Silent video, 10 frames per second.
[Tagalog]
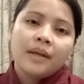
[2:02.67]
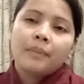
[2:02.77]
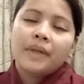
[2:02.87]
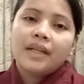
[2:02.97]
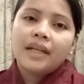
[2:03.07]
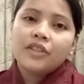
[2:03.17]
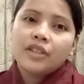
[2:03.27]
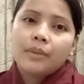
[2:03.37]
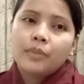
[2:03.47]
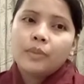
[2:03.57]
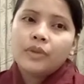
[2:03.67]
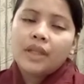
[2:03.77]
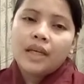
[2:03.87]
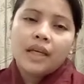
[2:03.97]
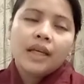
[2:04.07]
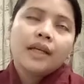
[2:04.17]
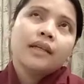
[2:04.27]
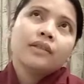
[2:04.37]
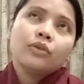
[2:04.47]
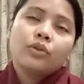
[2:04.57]
madali siyang pumuti.
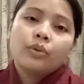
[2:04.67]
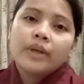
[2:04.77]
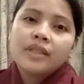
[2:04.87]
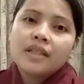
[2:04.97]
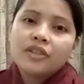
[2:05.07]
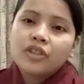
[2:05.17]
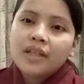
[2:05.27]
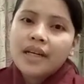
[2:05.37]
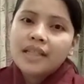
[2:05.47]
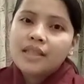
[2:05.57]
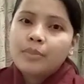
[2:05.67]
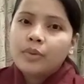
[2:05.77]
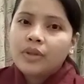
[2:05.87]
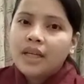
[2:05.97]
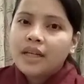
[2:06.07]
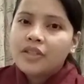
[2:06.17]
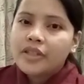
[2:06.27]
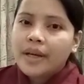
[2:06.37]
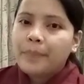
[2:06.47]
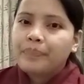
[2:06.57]
2 weeks lang siya guys, puti na
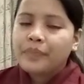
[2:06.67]
siya.